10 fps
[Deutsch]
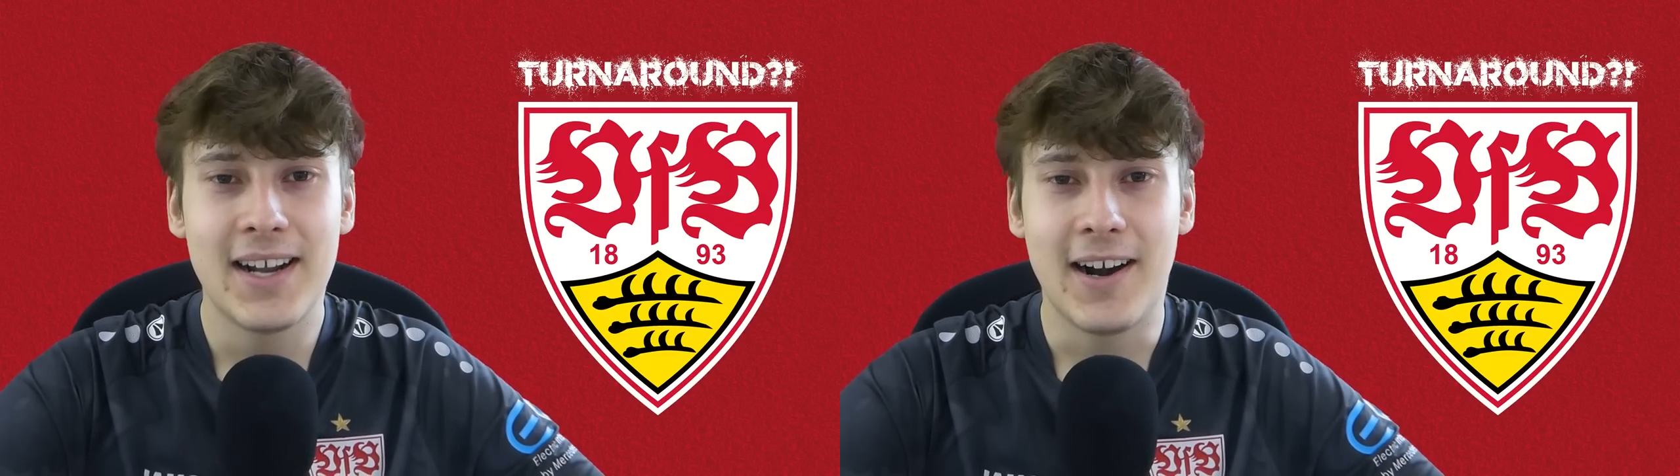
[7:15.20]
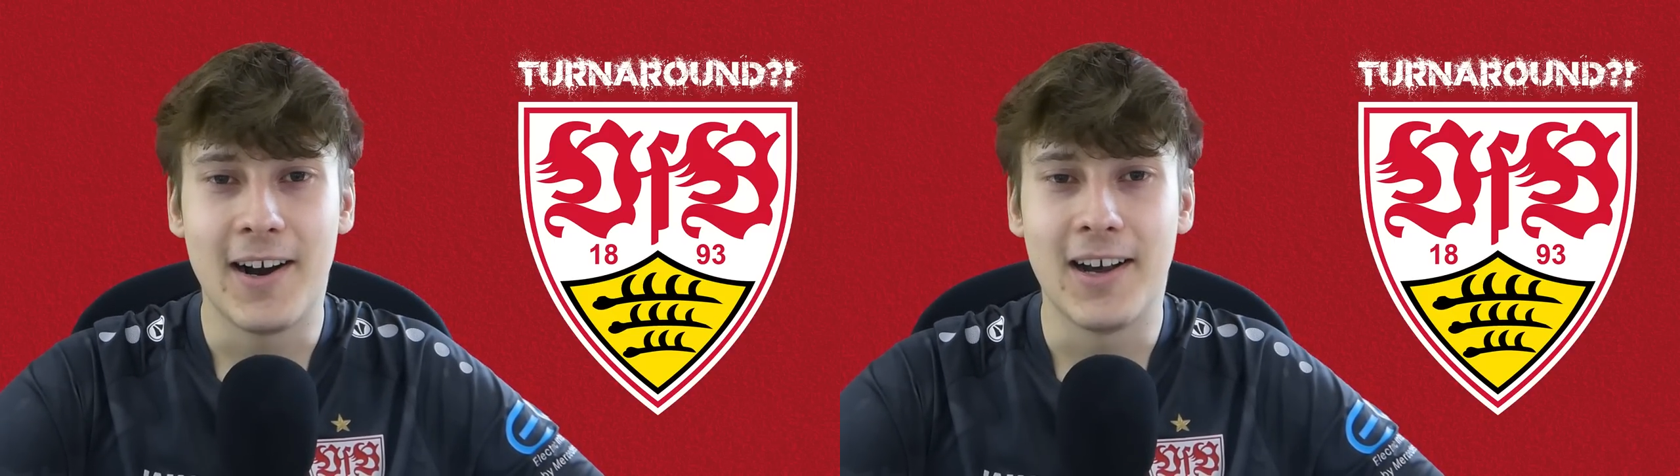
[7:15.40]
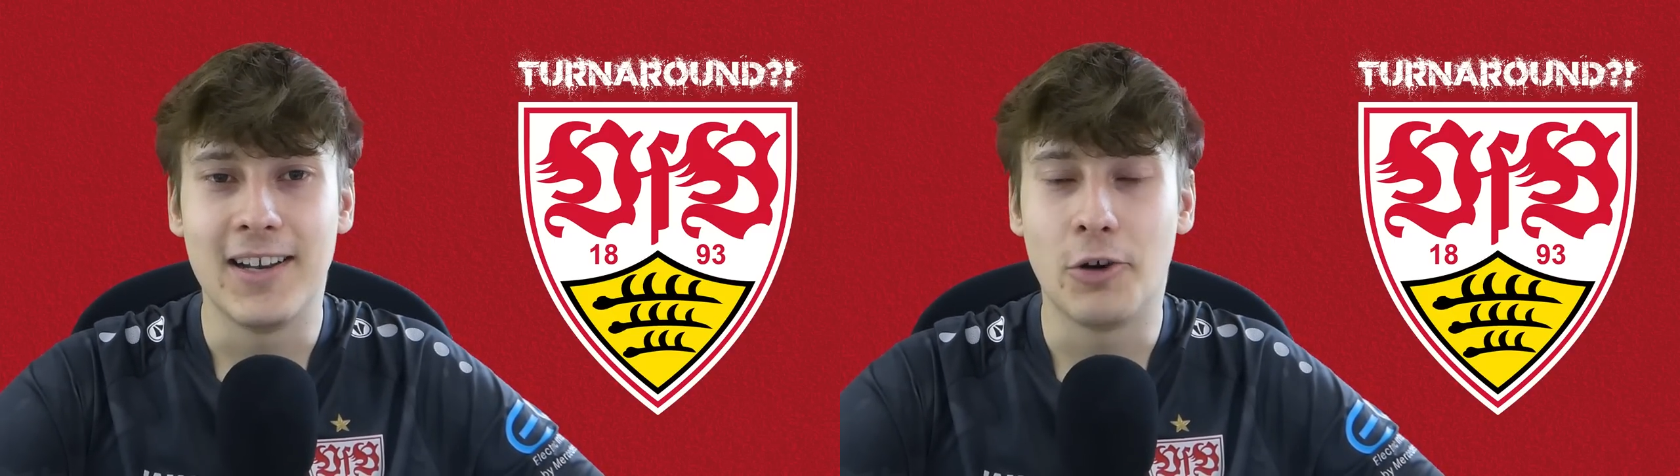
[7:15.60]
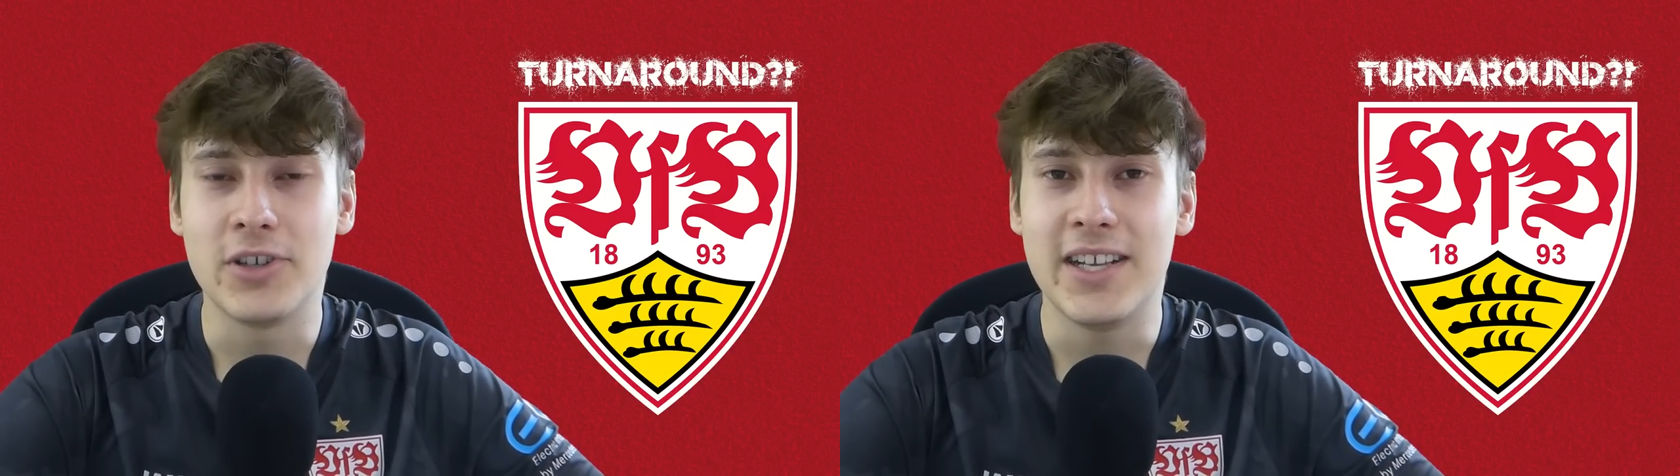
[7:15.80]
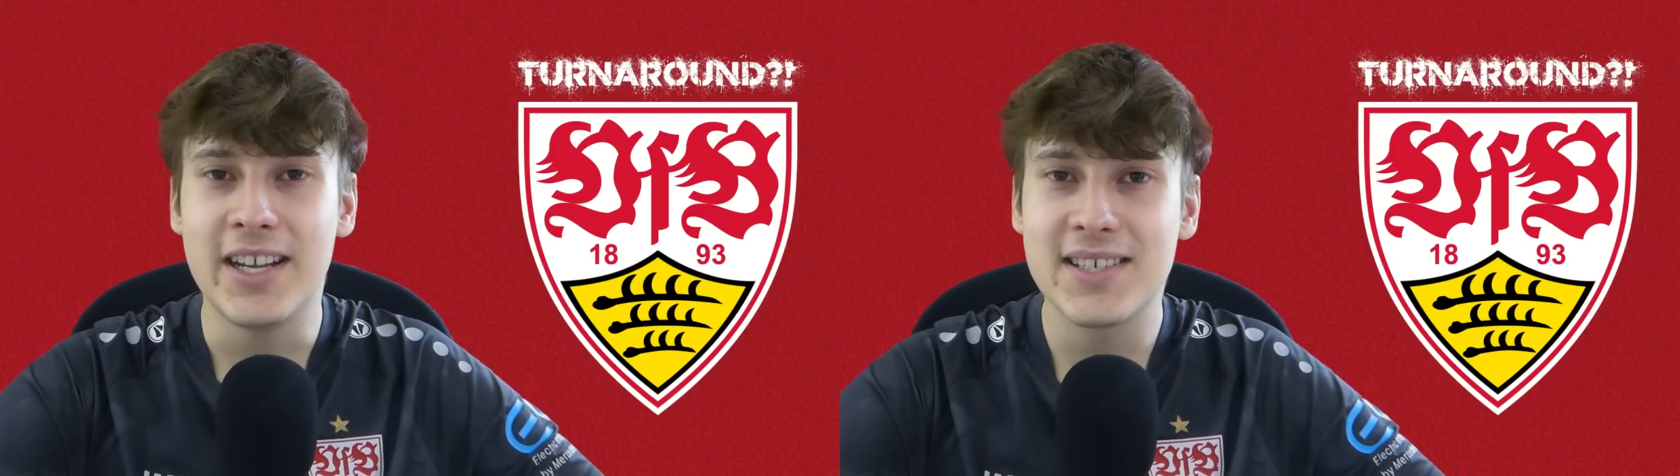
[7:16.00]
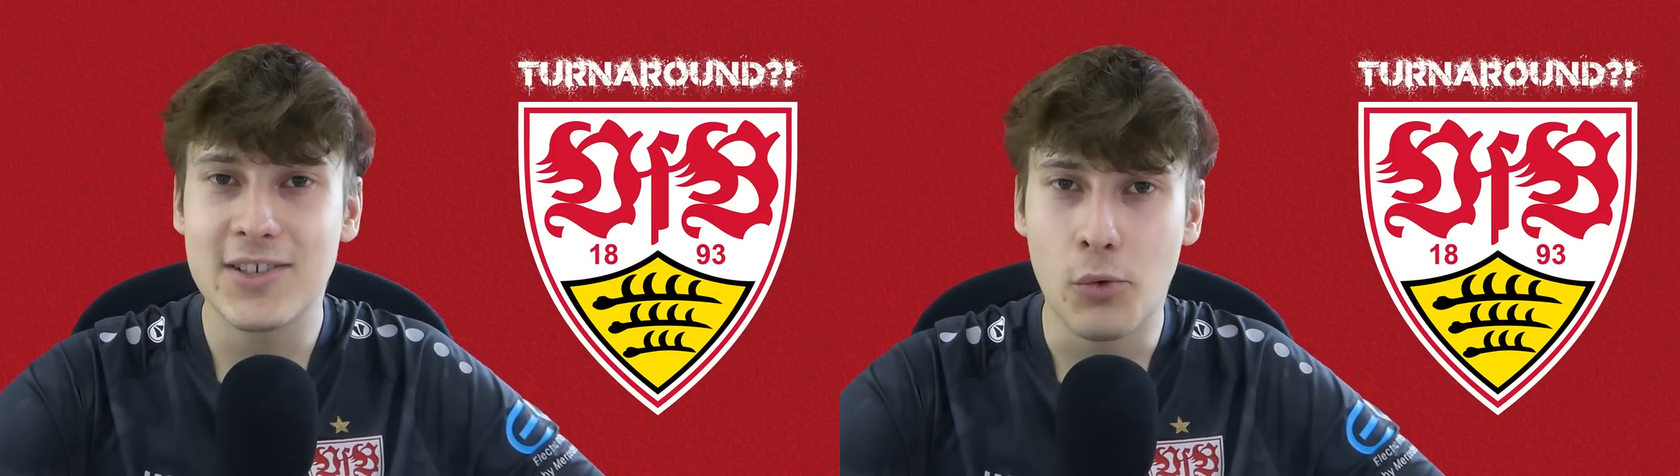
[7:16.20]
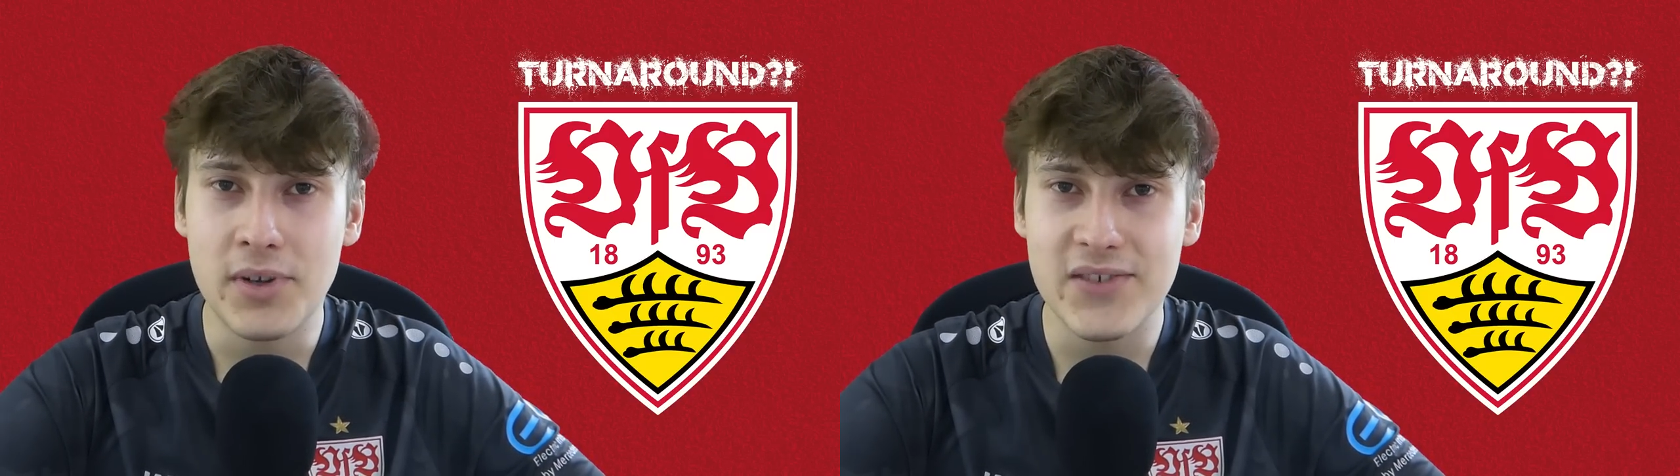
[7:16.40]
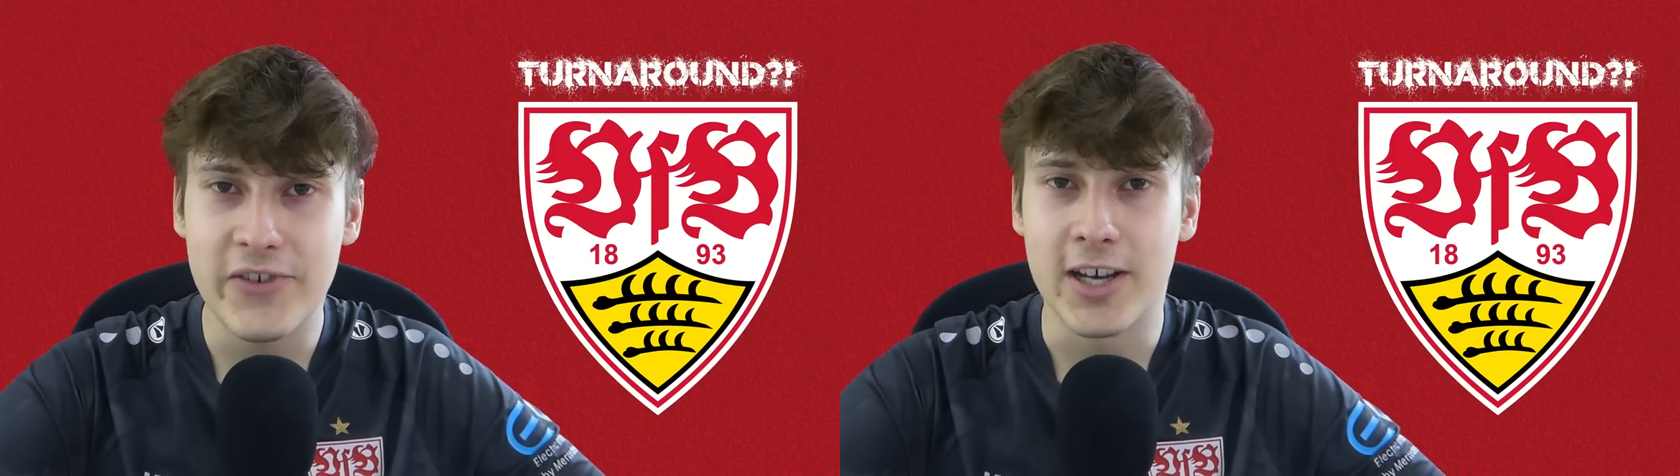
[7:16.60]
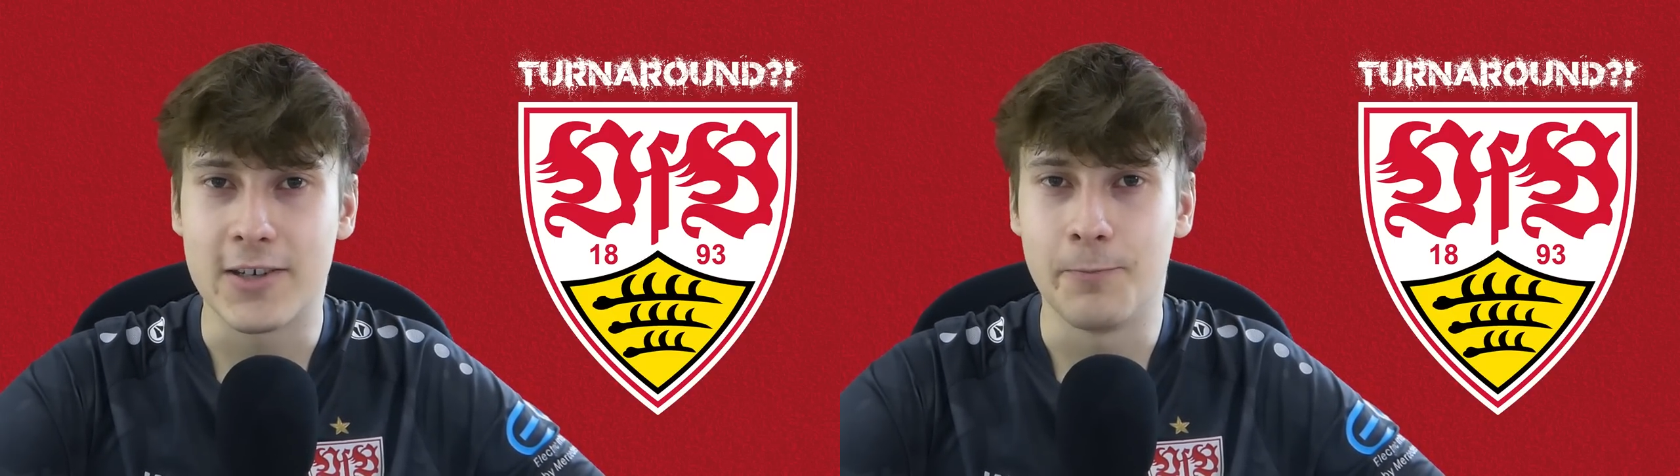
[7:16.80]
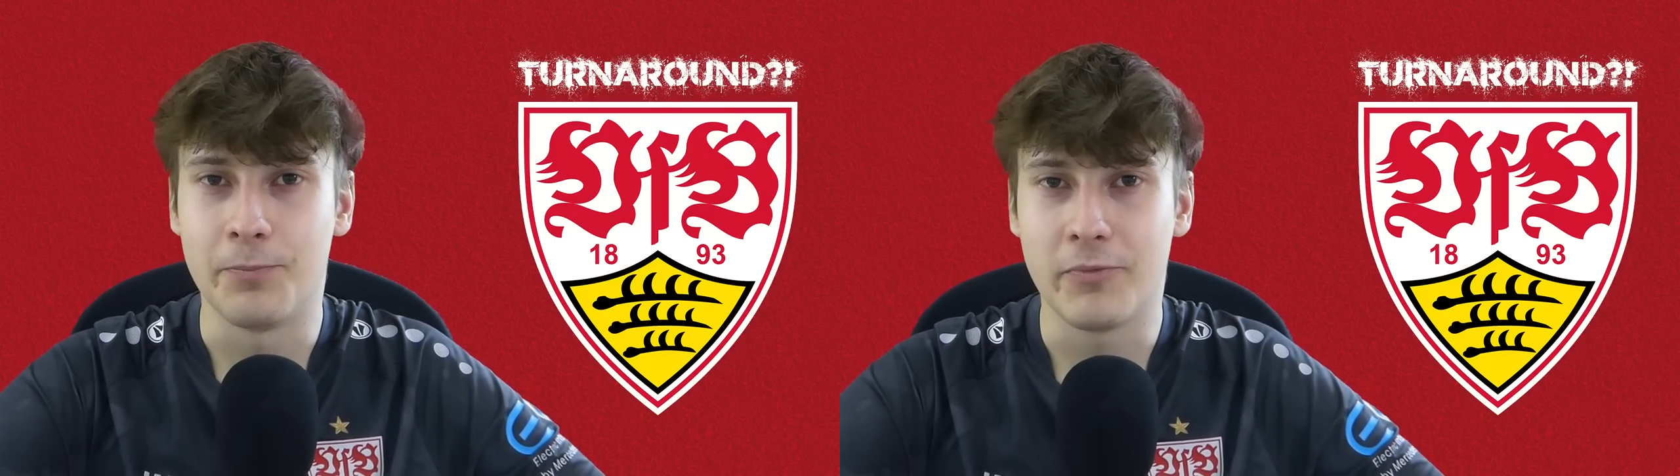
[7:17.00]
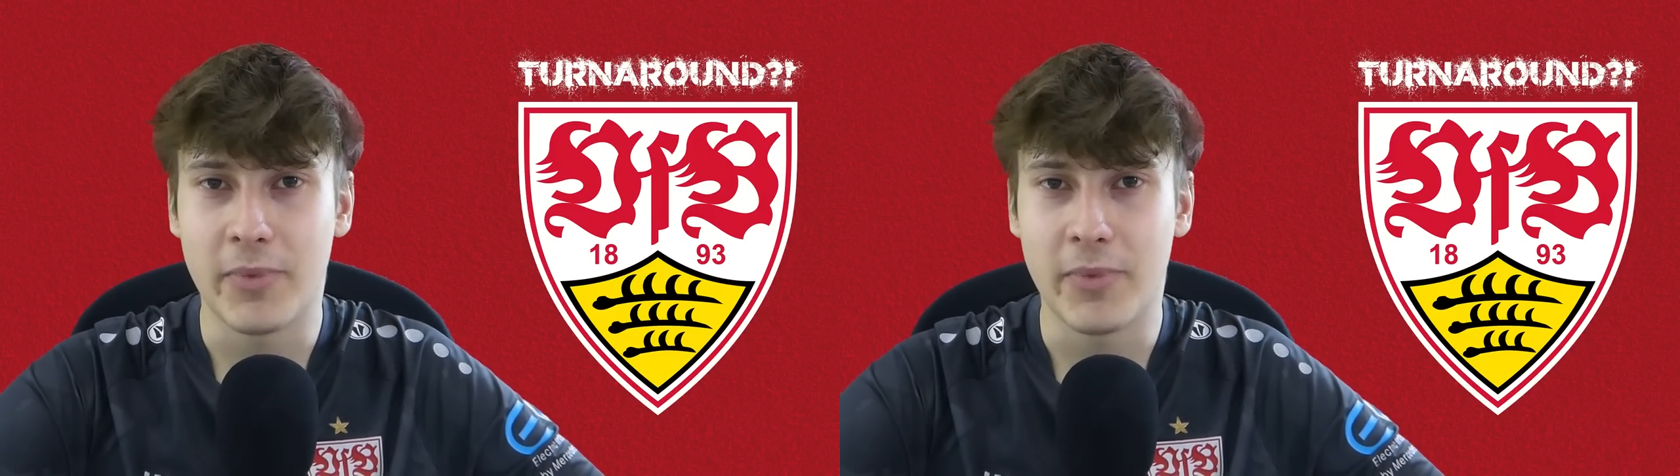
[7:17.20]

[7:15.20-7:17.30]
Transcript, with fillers: Äh, laut den X-Goals-Werten